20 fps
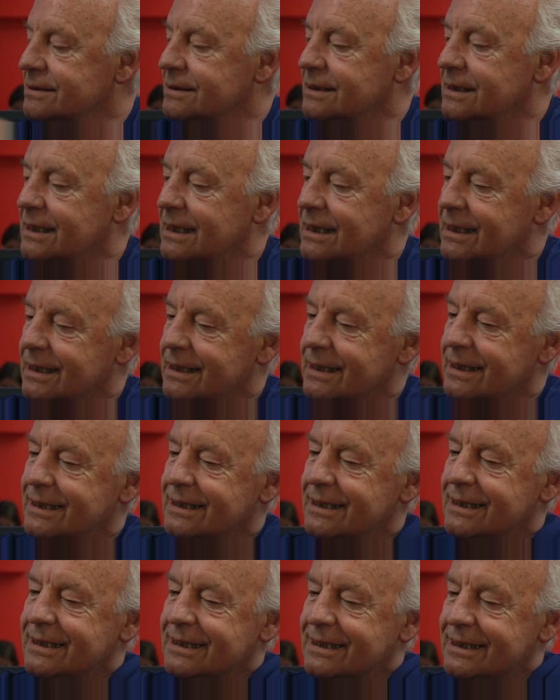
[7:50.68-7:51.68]
eh,
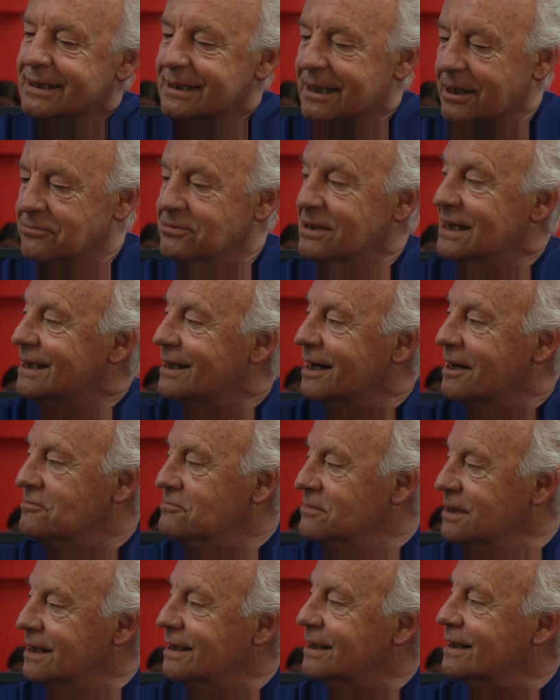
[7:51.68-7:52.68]
di birra
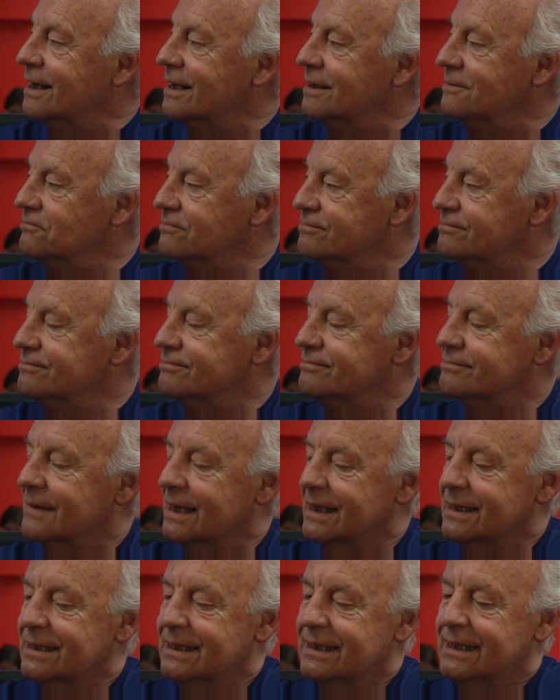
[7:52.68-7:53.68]
in birra,
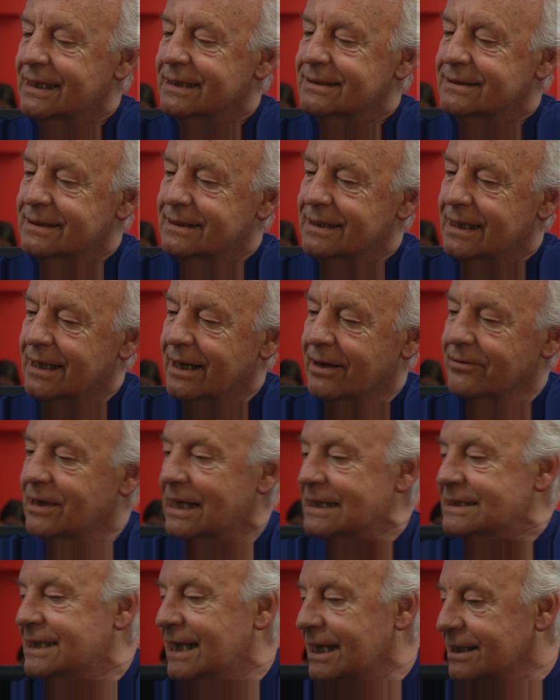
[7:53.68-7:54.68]

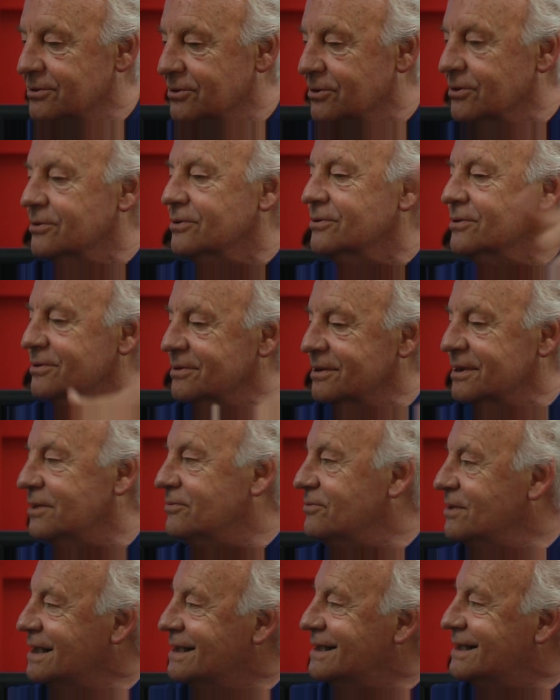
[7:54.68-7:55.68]
abbracciando i
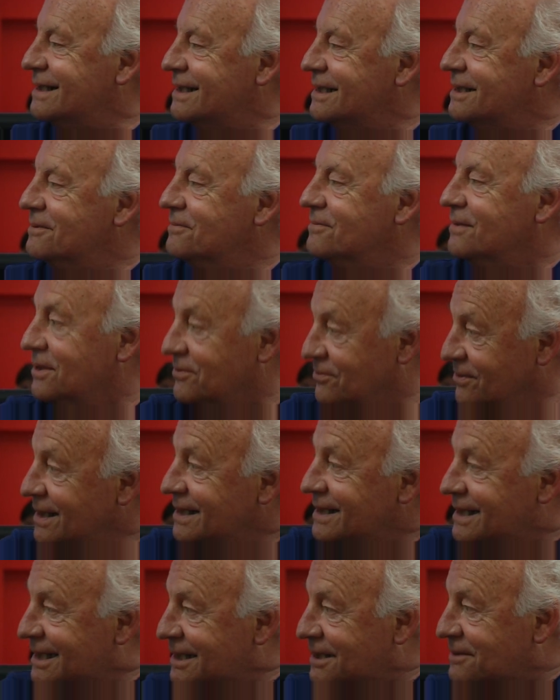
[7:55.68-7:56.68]
vinti, i
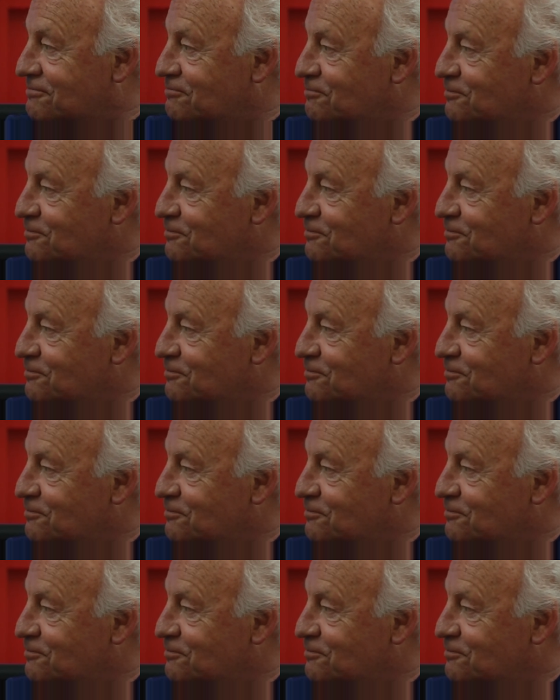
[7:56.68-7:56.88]
vinti.